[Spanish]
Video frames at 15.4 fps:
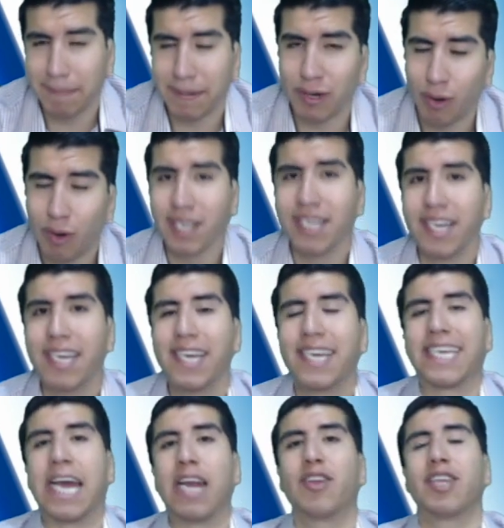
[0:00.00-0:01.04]
pero hoy
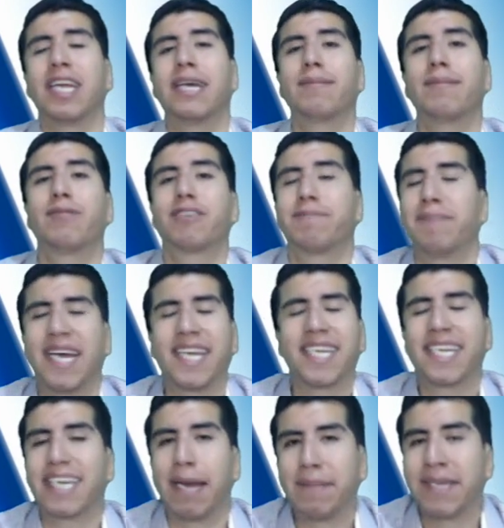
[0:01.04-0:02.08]
ya lo tenemos
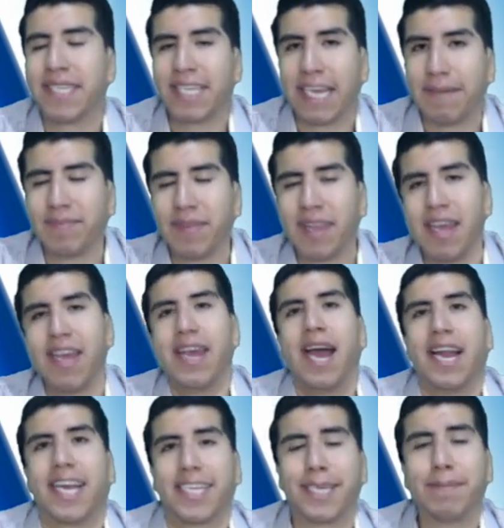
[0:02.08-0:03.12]
prácticamente
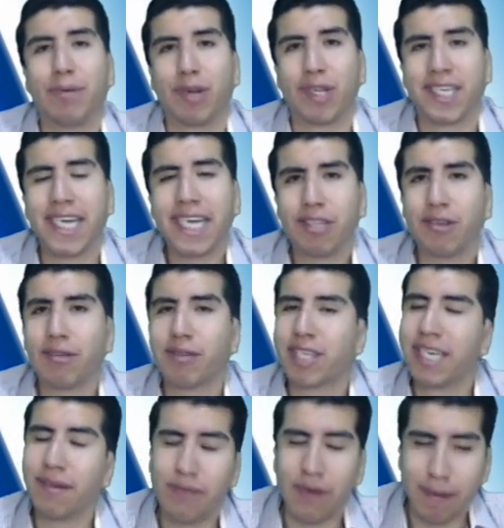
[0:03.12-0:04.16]
al 100%,
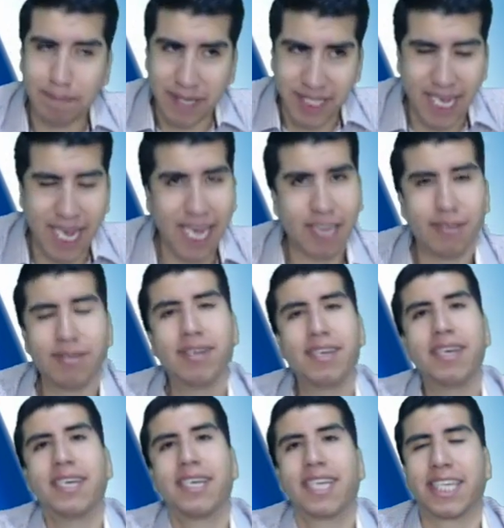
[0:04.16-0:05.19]
sí fue pesado,
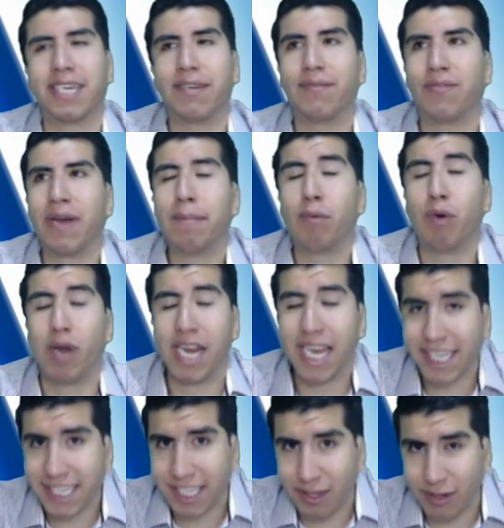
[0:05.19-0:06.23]
sí fue
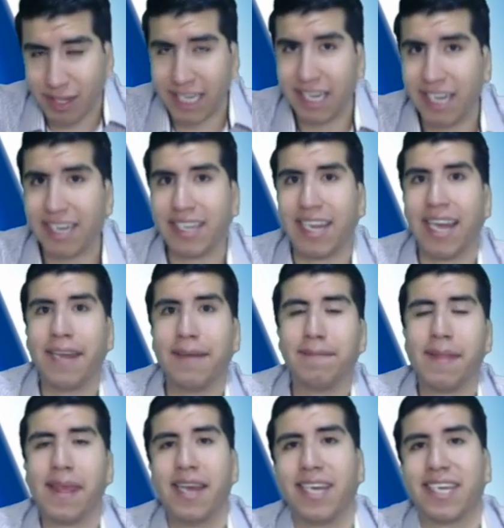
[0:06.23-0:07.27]
molesto tener que
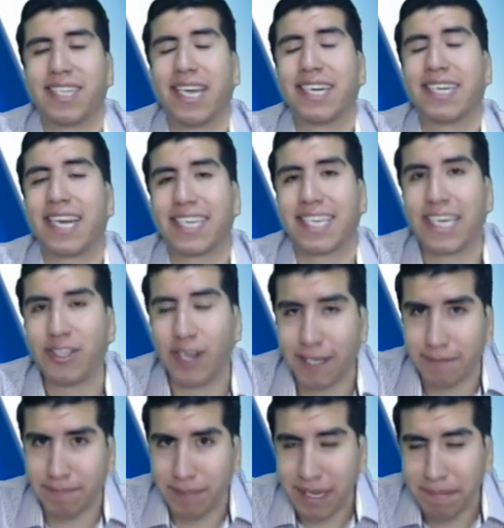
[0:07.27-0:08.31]
estar cazando
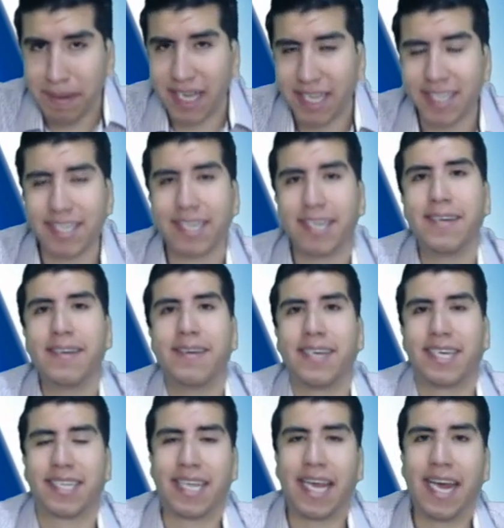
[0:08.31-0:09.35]
las pipas,
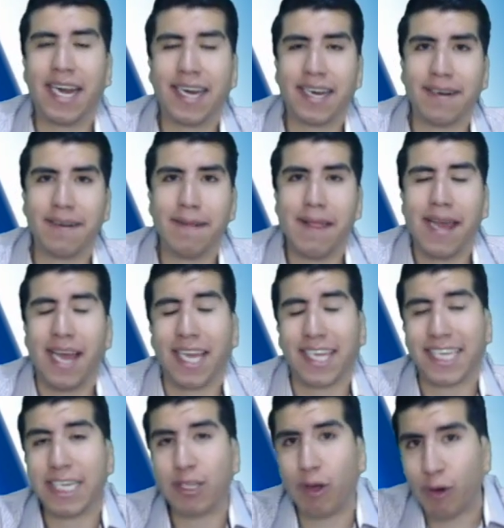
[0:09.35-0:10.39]
estar
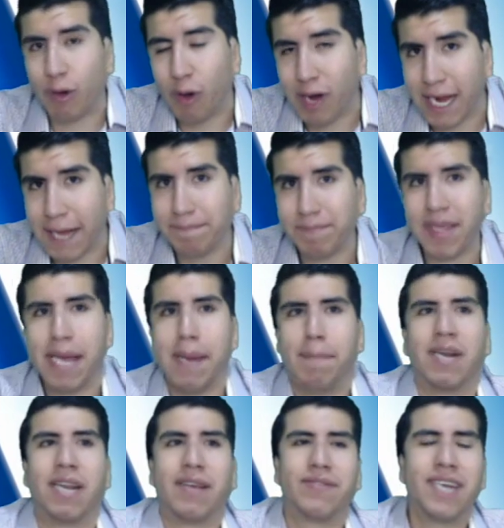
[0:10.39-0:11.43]
haciendo cola,
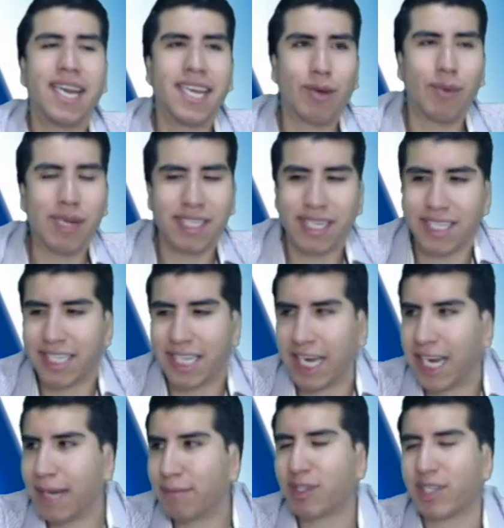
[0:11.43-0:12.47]
pero al final de cuentas si
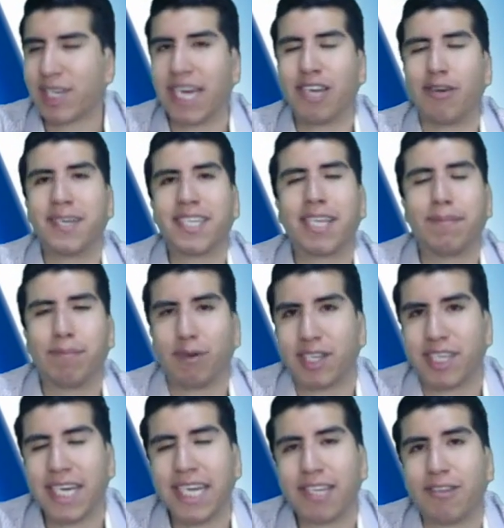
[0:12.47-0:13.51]
tenemos que el
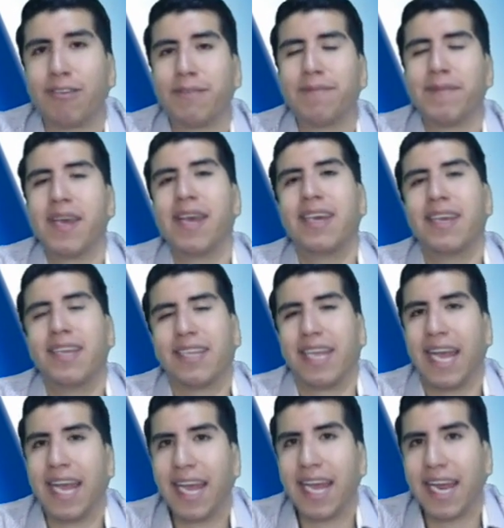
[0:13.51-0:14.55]
90%
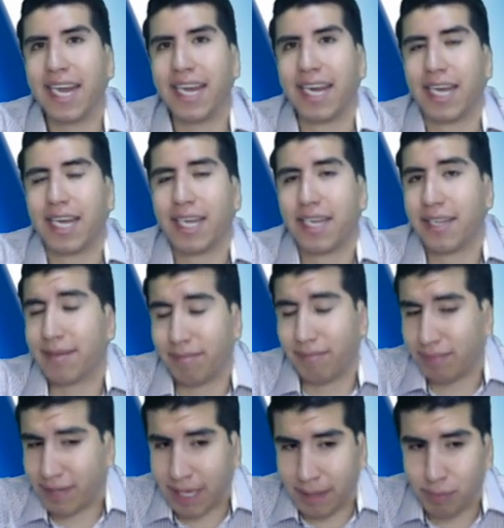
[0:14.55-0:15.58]

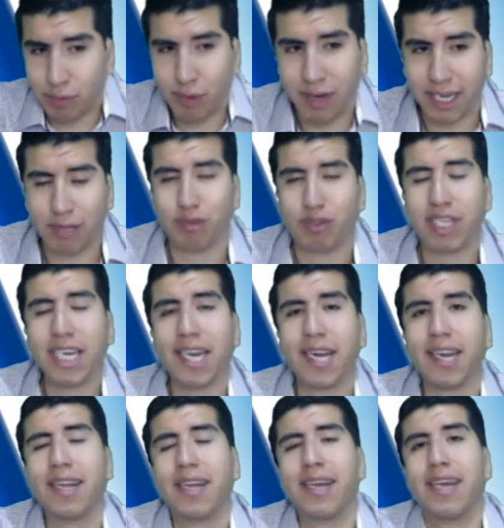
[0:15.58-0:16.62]
se pudo
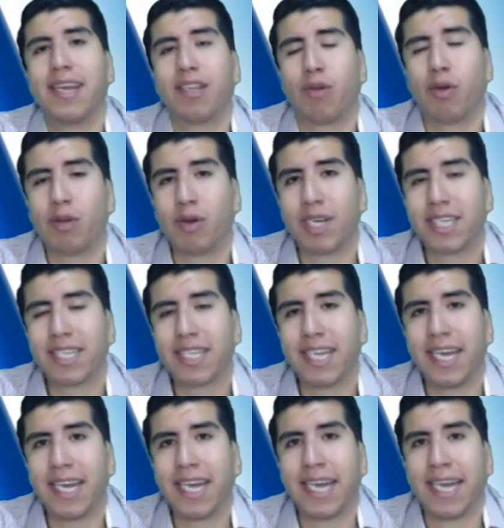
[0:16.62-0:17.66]
reducir, todo
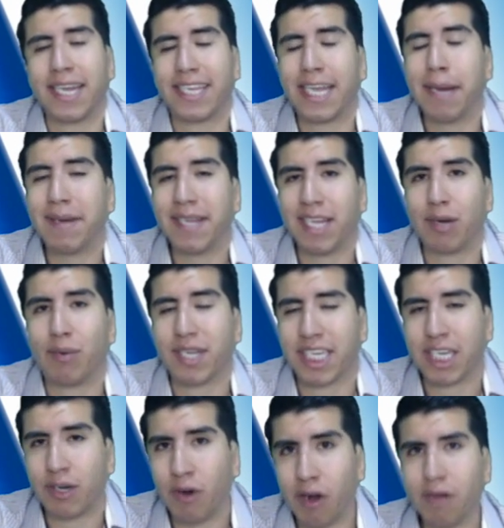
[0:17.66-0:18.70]
este tema del
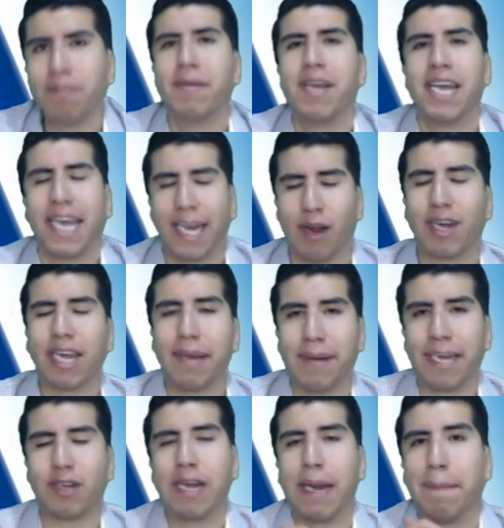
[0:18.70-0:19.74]
huachicol, creo que
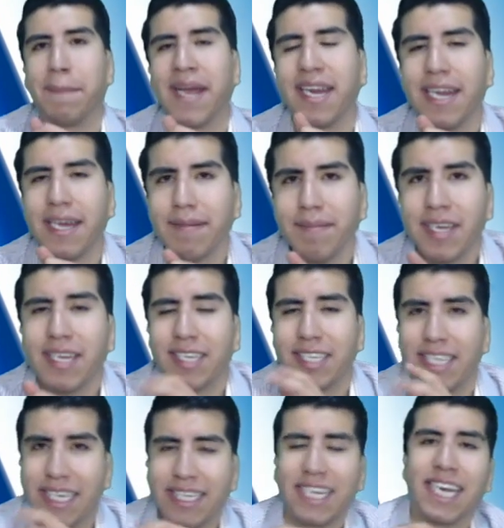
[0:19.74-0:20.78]
valió la pena
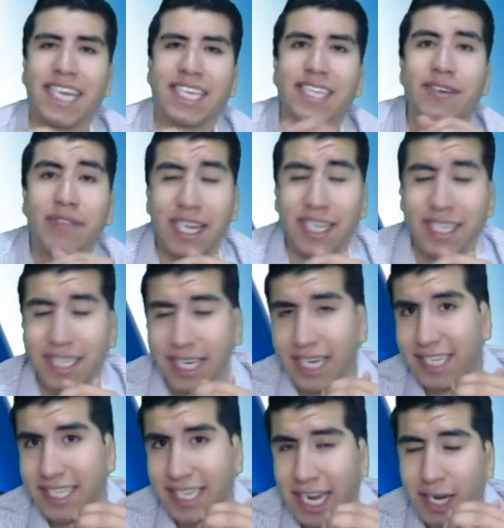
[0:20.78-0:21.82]
si es que las cifras
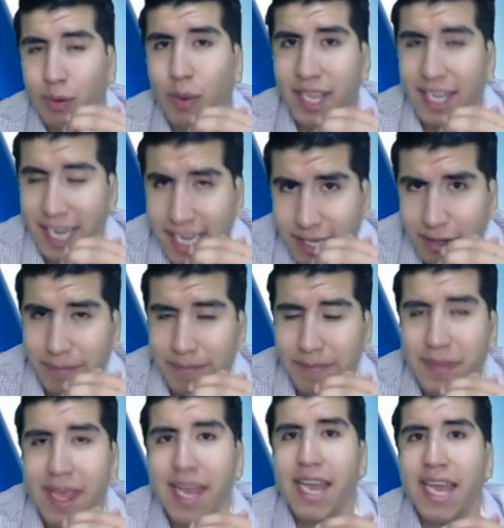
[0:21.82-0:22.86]
están cuadrando.
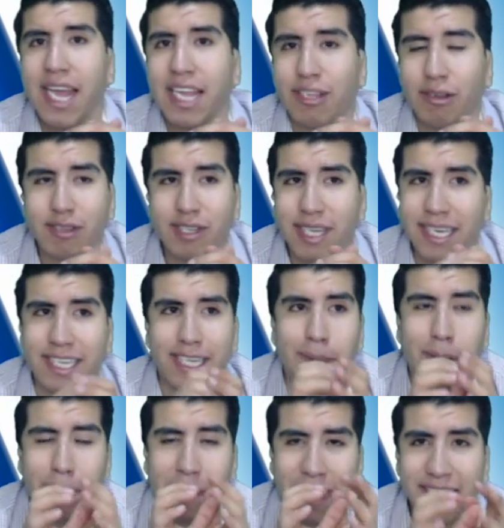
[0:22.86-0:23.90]
Entonces
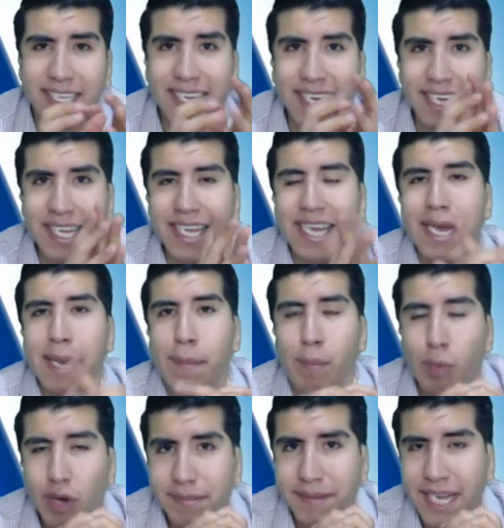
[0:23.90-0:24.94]
me parece
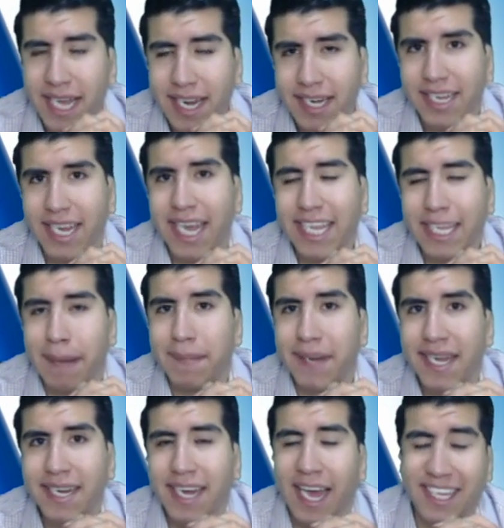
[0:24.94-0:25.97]
muy bien que
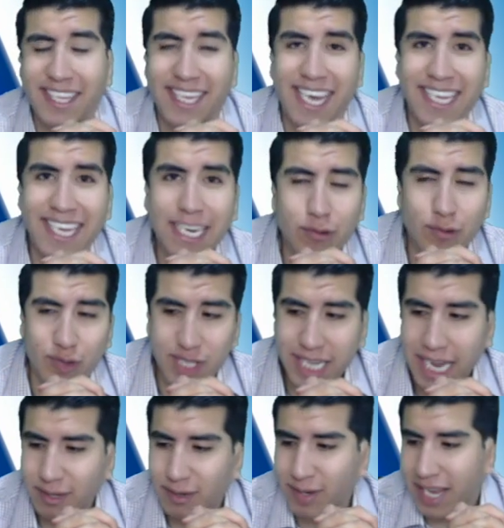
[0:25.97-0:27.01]
también se haya
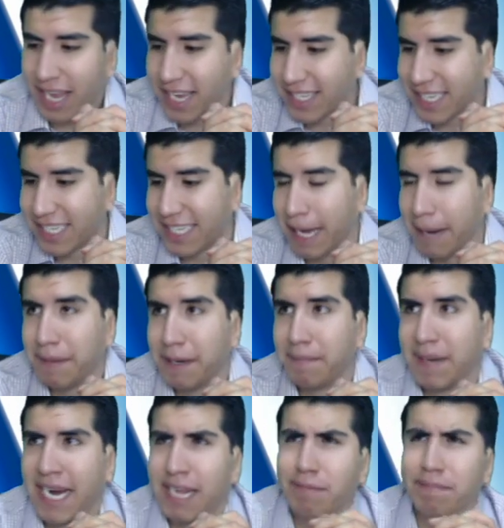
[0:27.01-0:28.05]
anunciado que se está
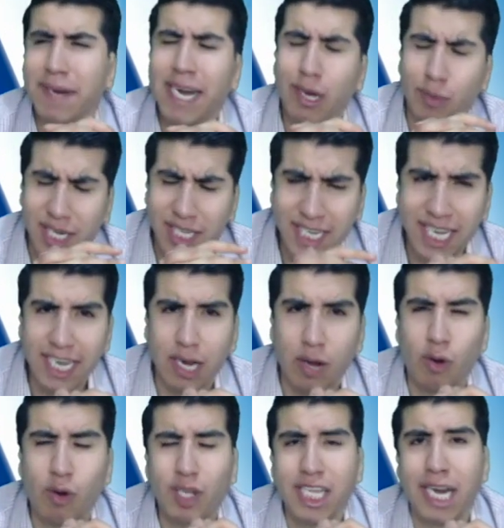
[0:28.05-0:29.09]
preparado para cualquier
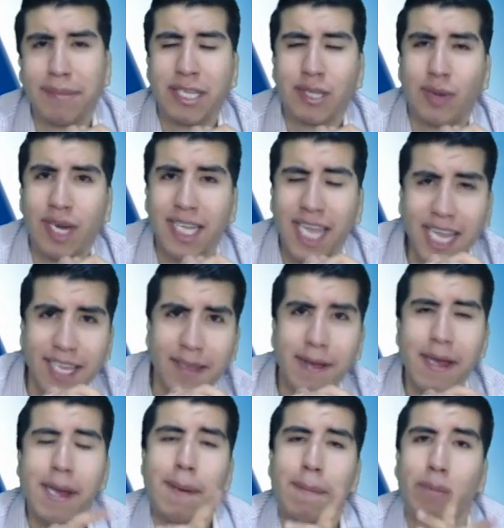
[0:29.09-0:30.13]
otra eventualidad,
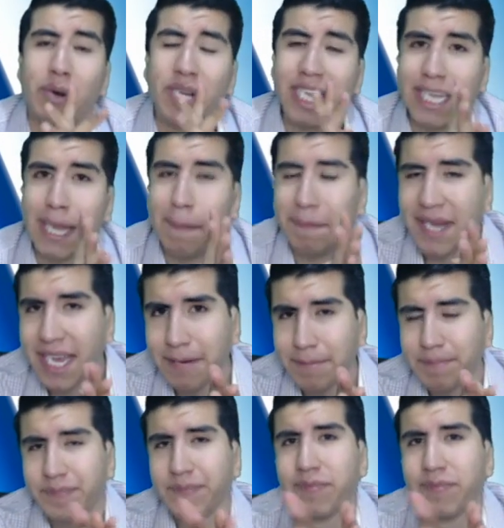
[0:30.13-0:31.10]
porque también